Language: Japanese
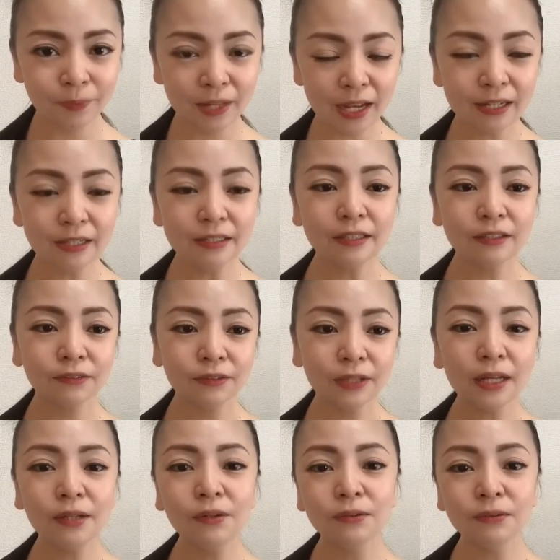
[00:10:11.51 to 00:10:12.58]
あなたの
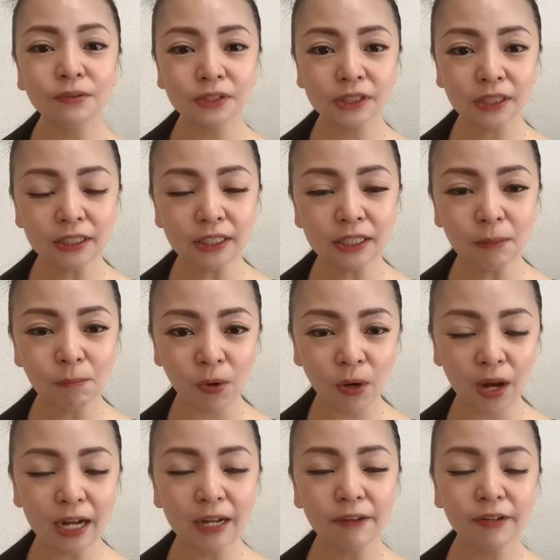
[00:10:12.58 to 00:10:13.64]
対応の仕方にも
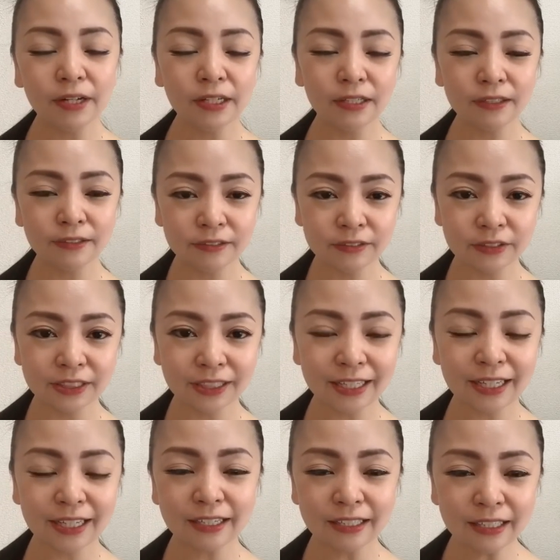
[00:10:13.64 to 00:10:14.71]
表れてくるんじゃな
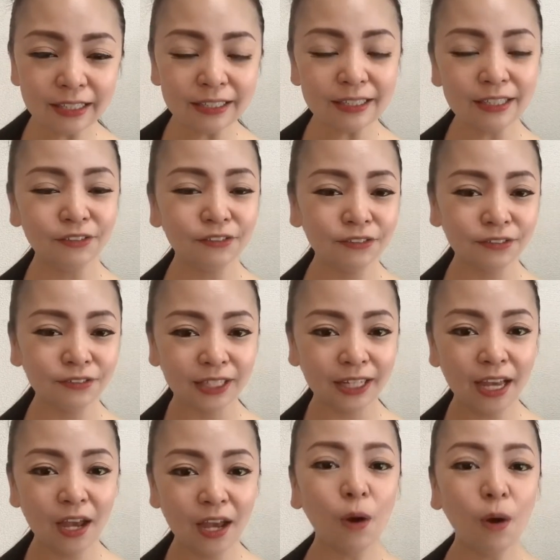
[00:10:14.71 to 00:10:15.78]
いかなっていうふうに
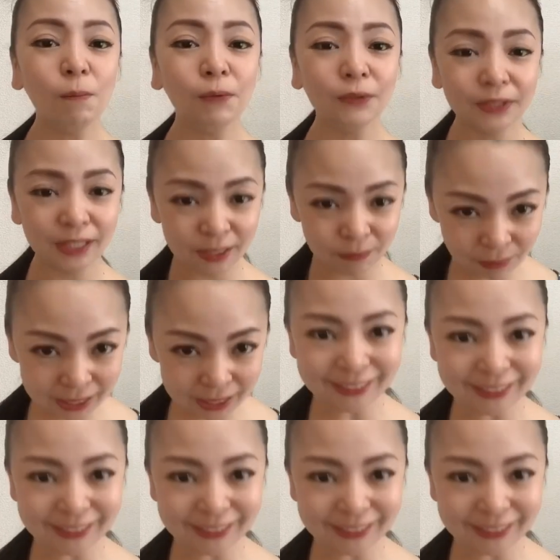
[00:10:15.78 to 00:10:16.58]
思っています